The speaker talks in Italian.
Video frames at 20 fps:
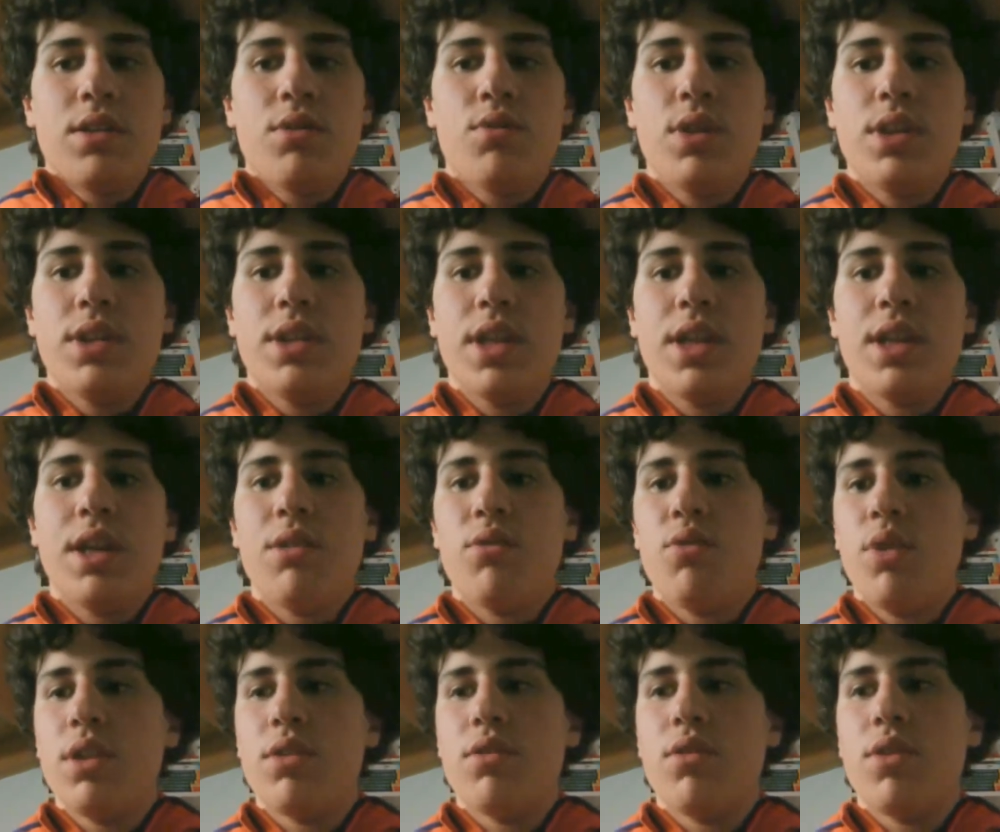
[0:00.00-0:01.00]
Queste ca
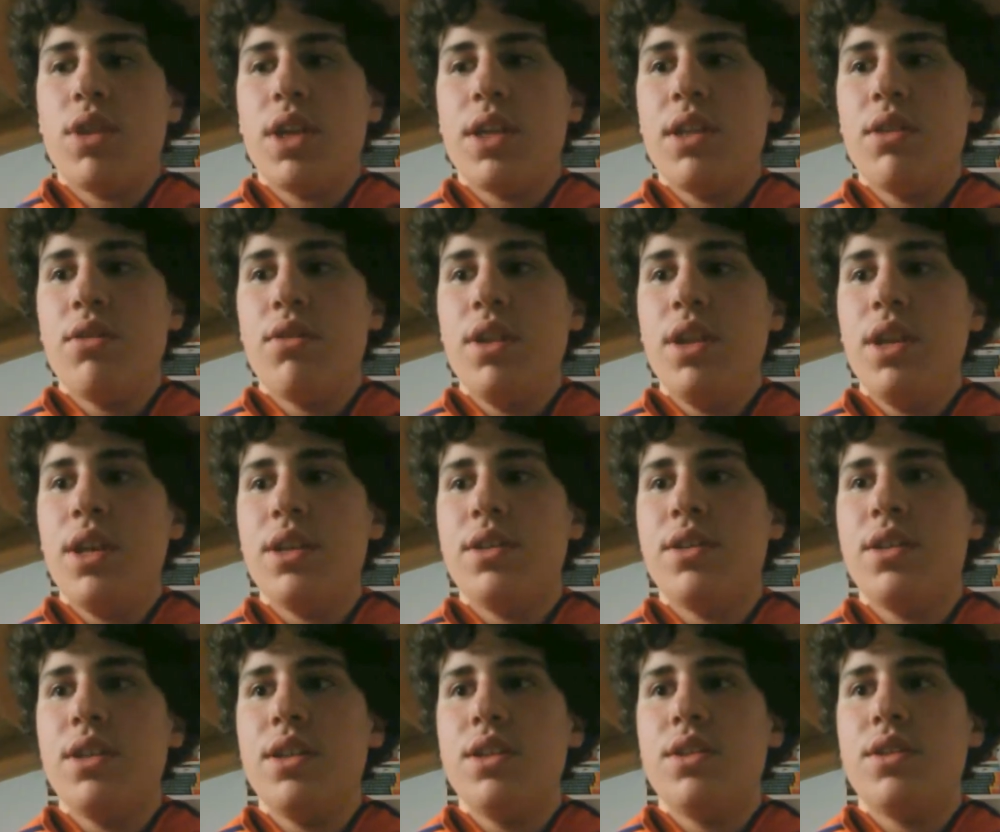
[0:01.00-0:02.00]
quattro categorie
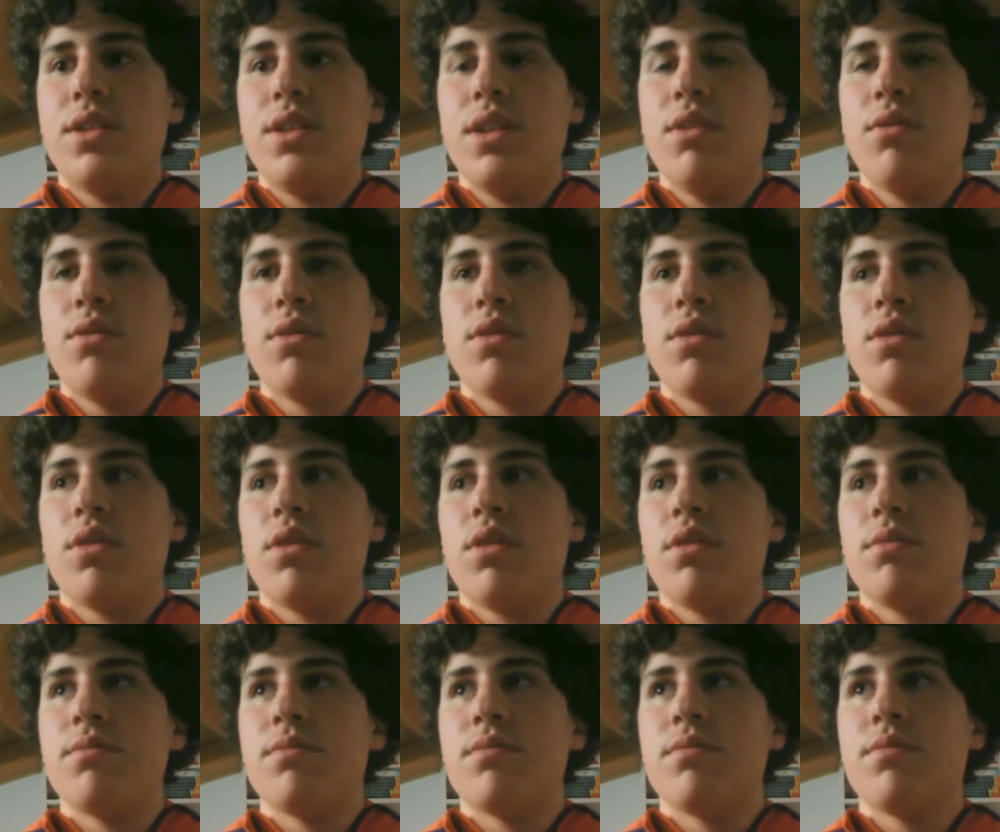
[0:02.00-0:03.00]
si
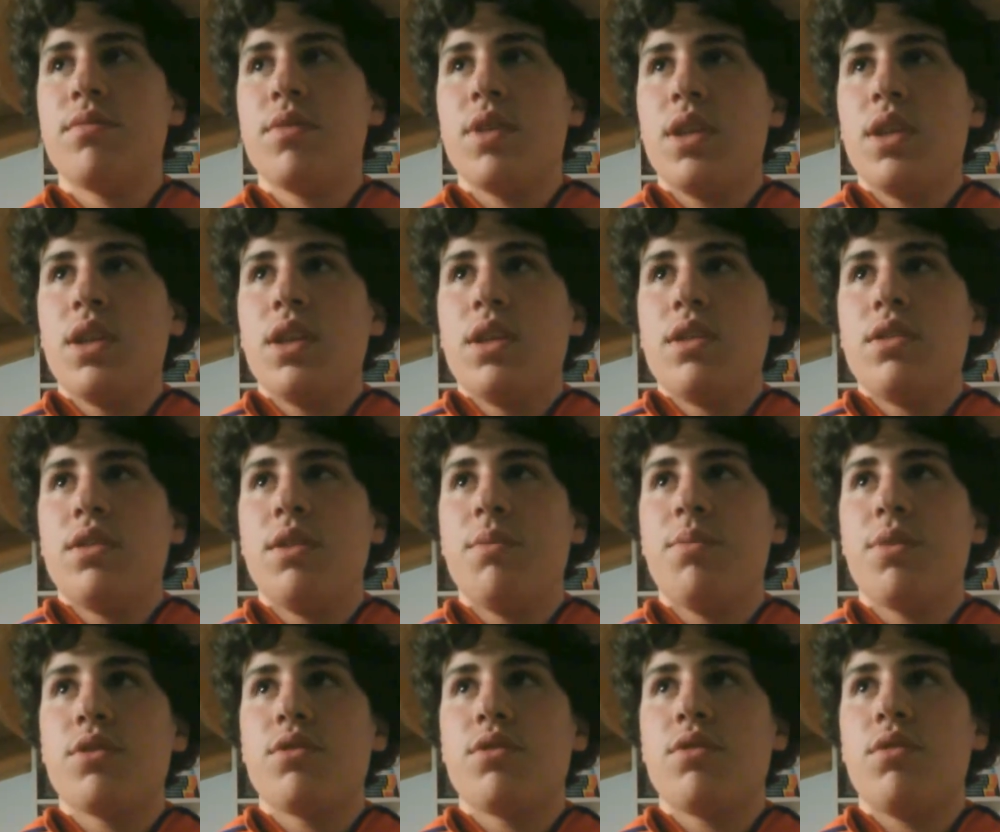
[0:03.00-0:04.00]
distinguono, si
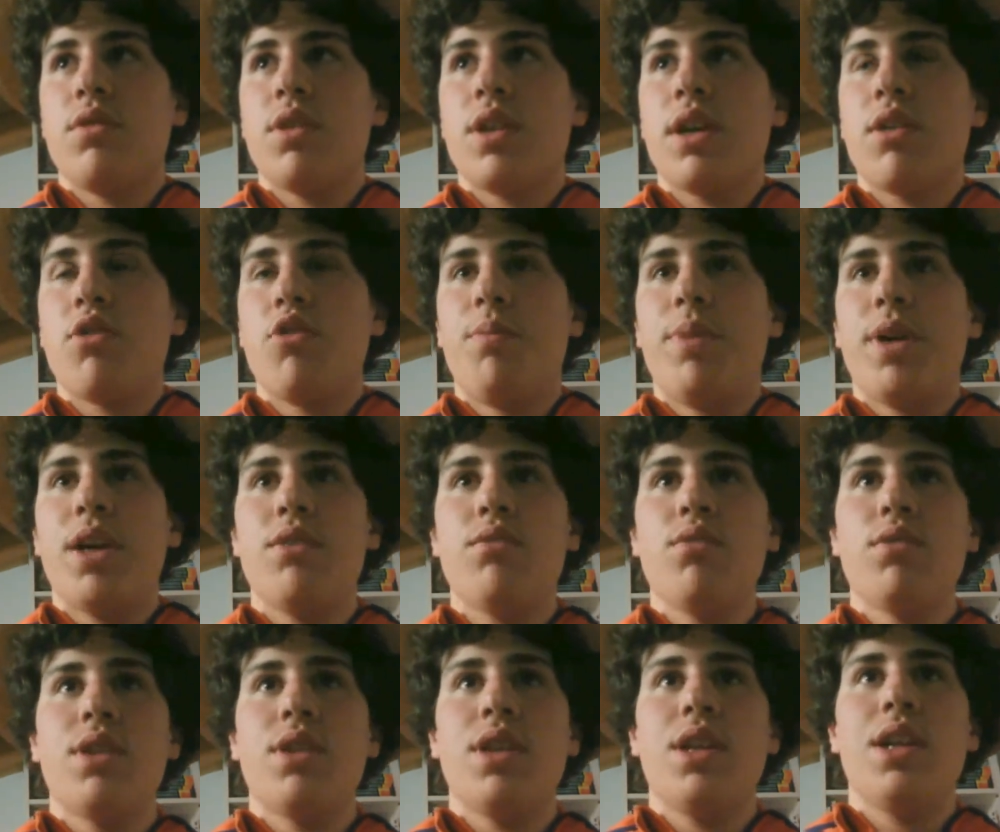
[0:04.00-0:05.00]
possono raggruppare
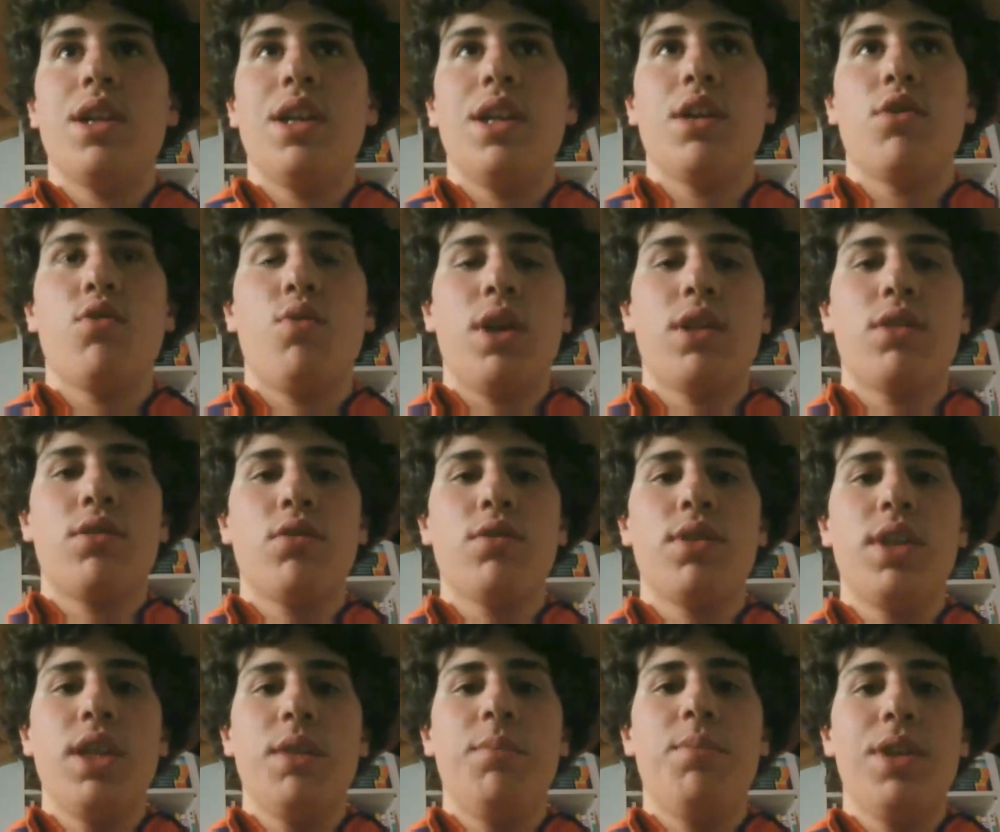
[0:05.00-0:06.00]
tutte nelle
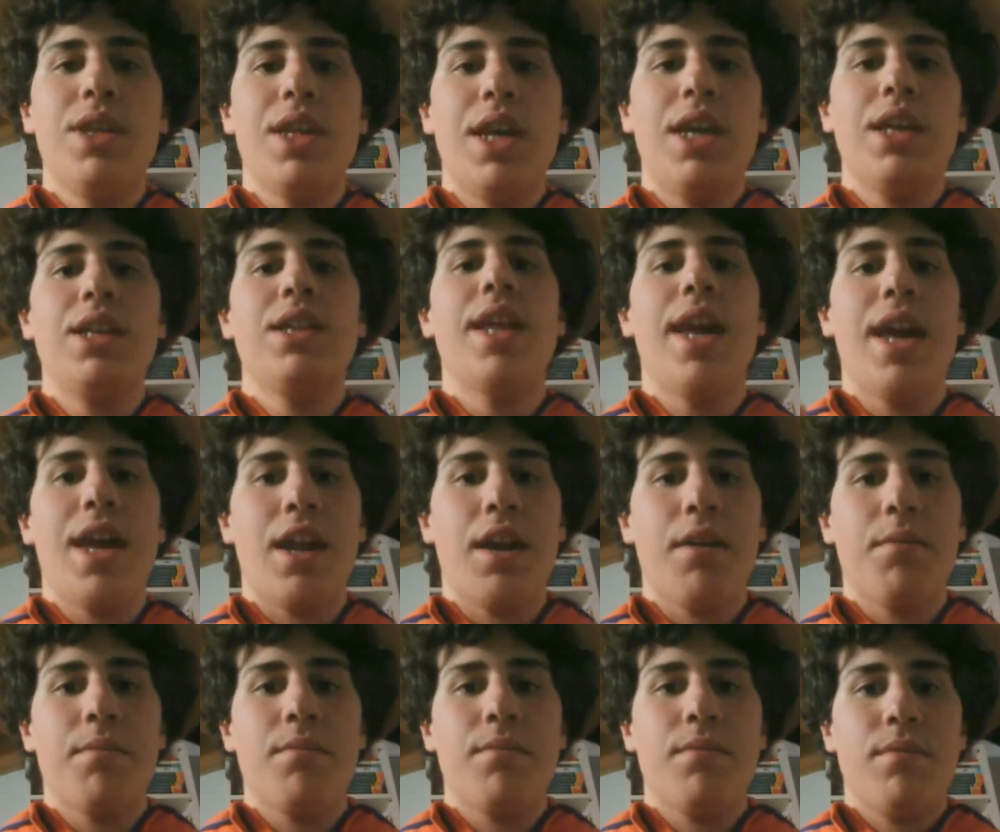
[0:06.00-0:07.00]
quattro tipi dei
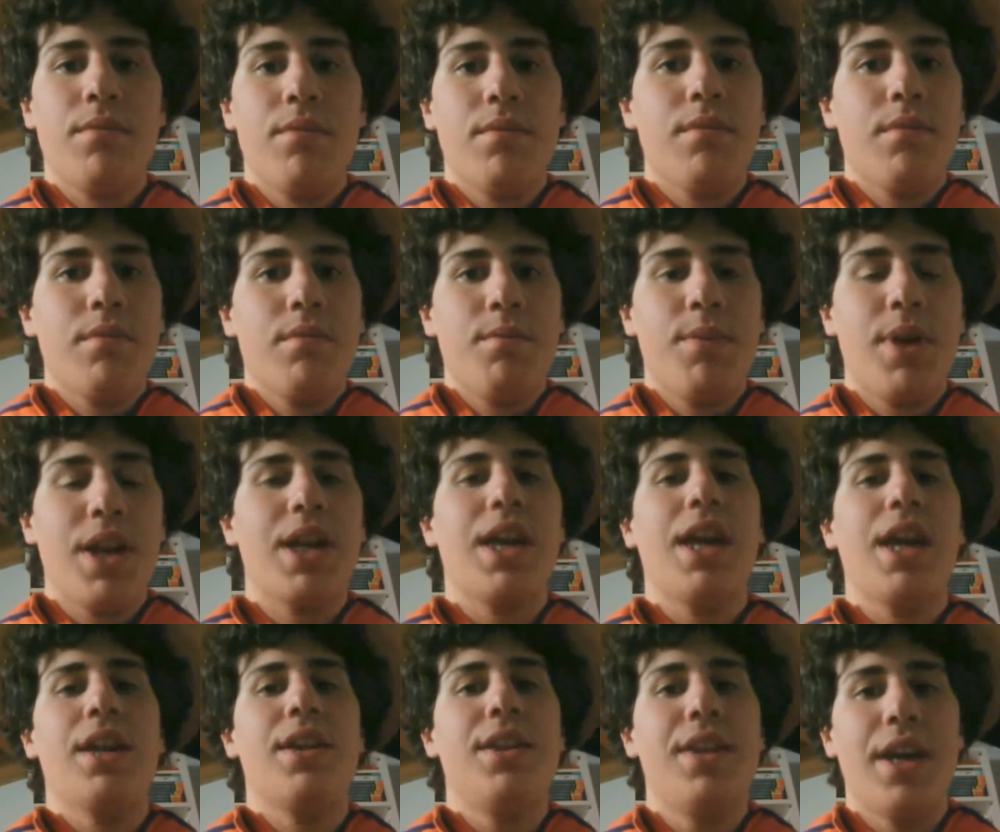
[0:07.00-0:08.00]
dere.
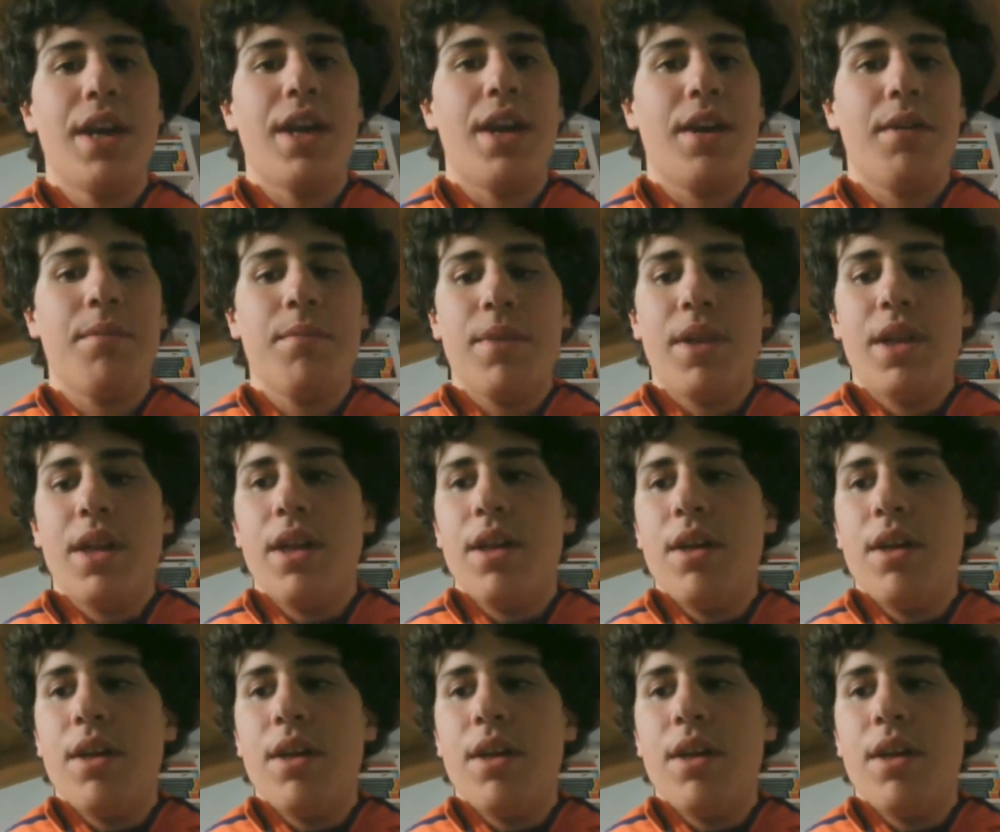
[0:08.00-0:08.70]
Perché dere?